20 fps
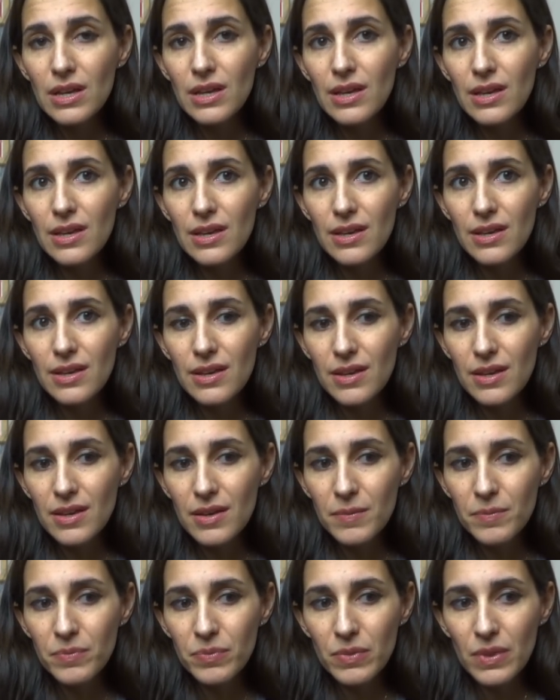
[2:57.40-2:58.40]

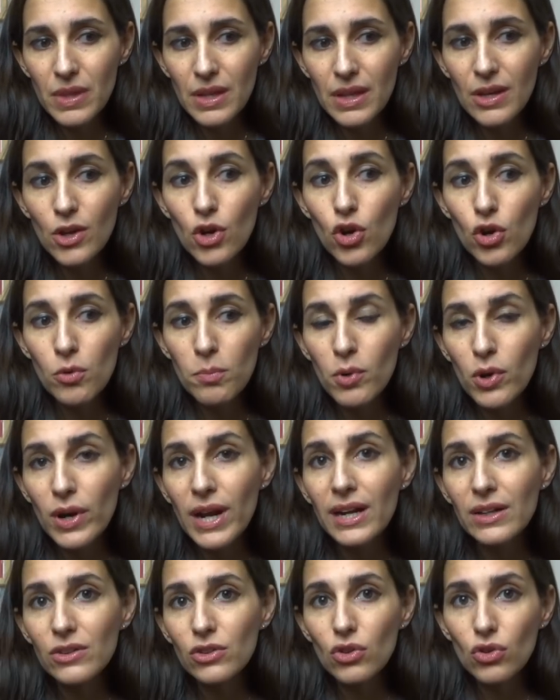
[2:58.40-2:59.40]
y mm,
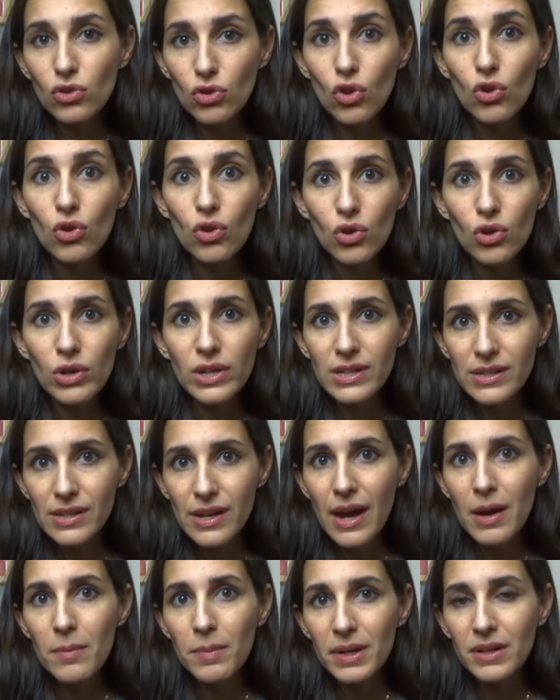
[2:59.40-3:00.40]
incorporar todo lo
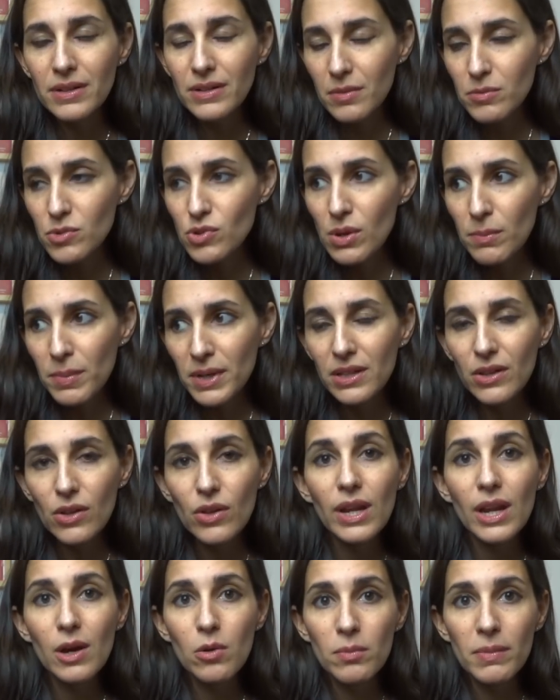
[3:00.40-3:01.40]
que hemos
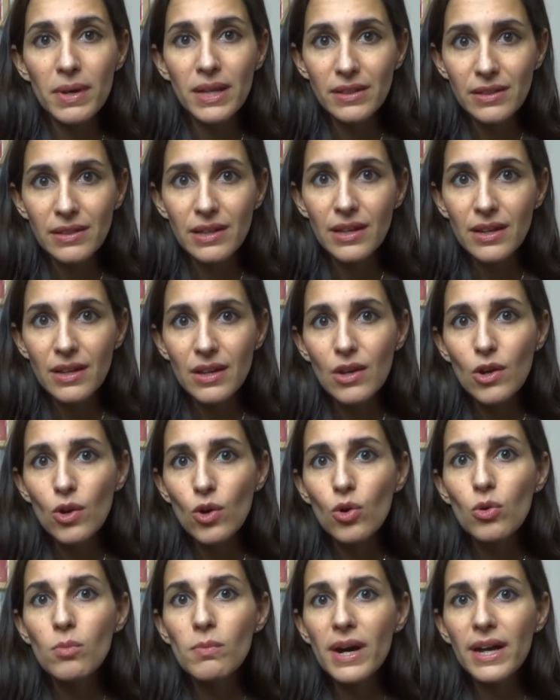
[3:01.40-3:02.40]
aprendido de la mente
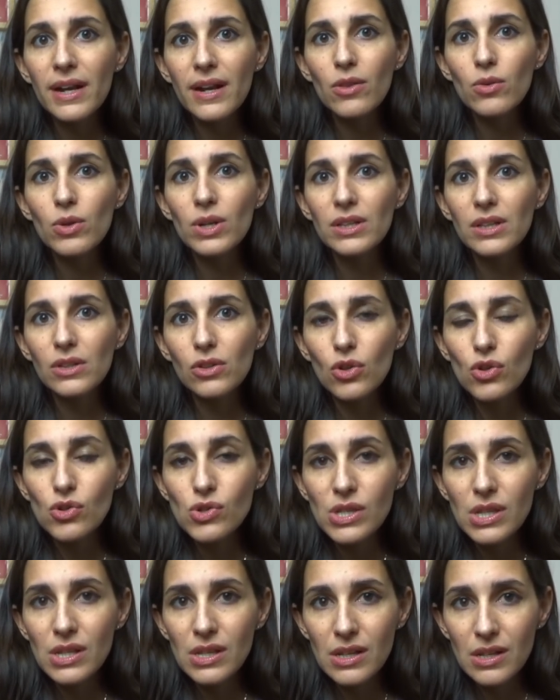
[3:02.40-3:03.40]
humana durante
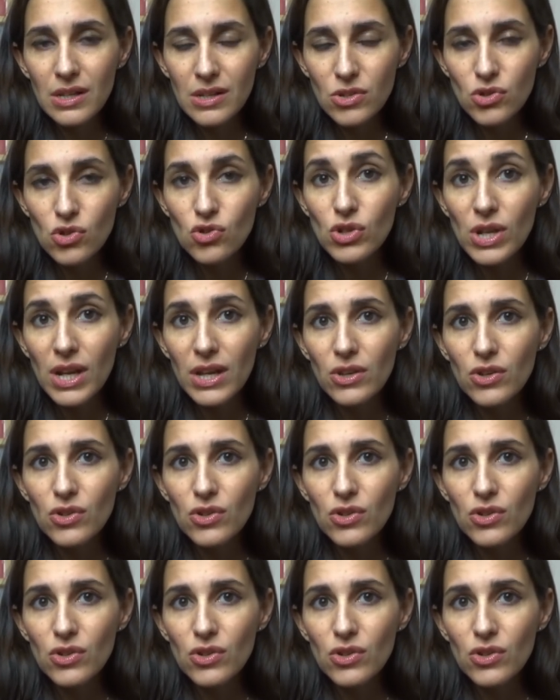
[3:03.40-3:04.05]
todos este, estos